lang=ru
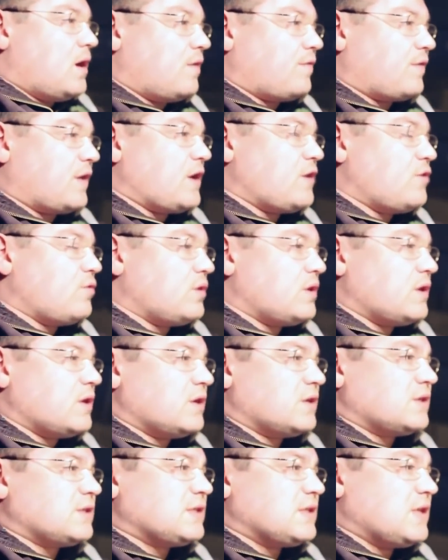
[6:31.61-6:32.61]
а, в
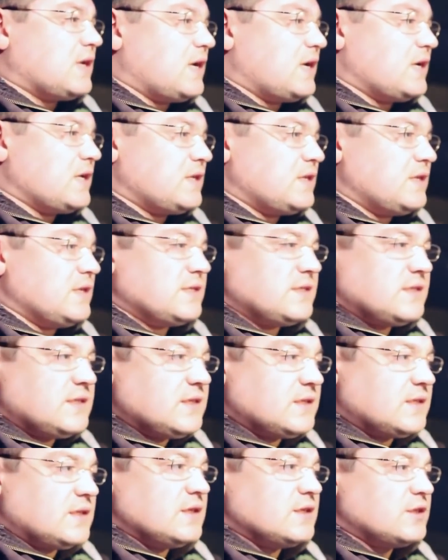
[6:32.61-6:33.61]
районе
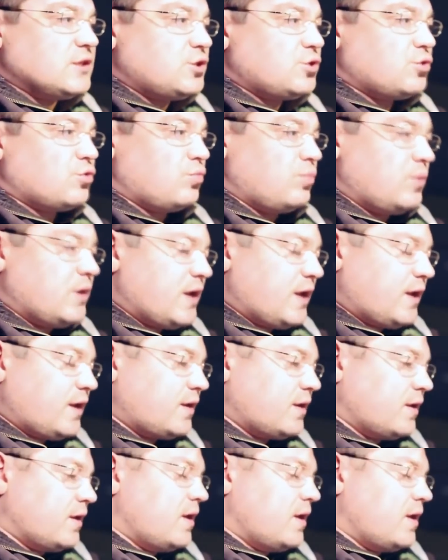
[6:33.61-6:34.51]
110 тысяч рублей.